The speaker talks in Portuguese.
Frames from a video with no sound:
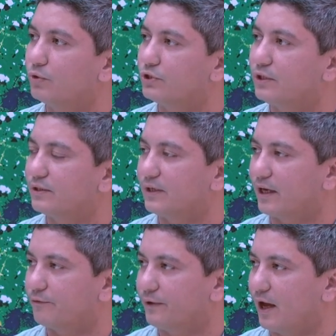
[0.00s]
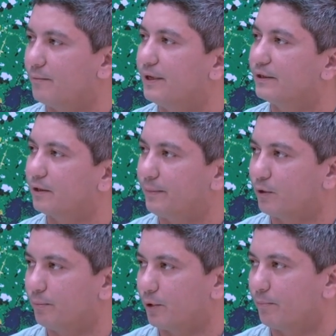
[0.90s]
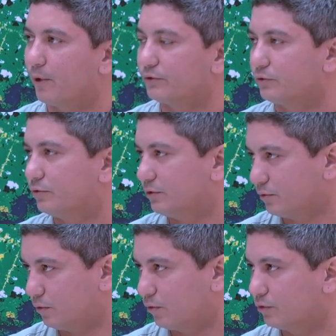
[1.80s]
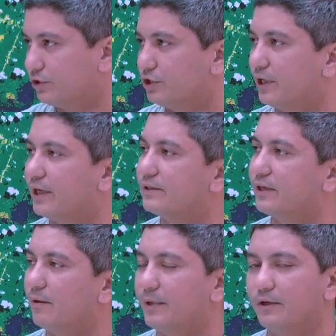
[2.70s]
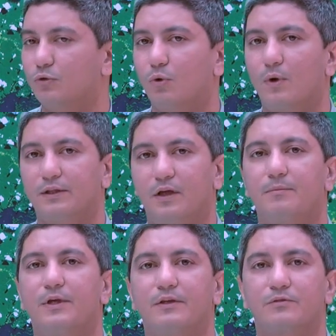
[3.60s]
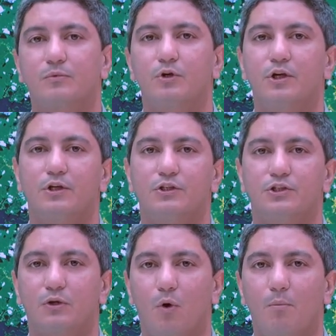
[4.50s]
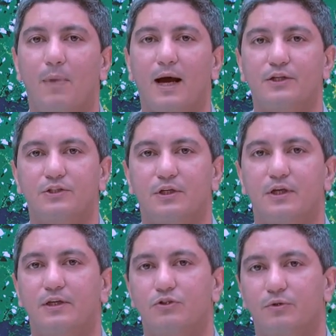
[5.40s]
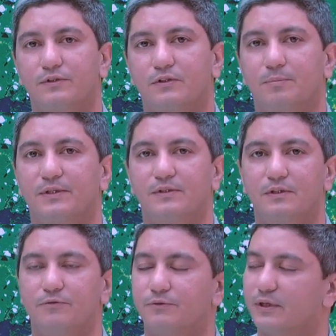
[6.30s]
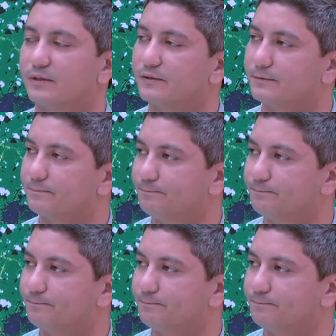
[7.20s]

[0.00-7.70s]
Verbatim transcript: utilizar a ferramenta para um propósito de gerenciamento ou até mesmo de combate em regiões específicas?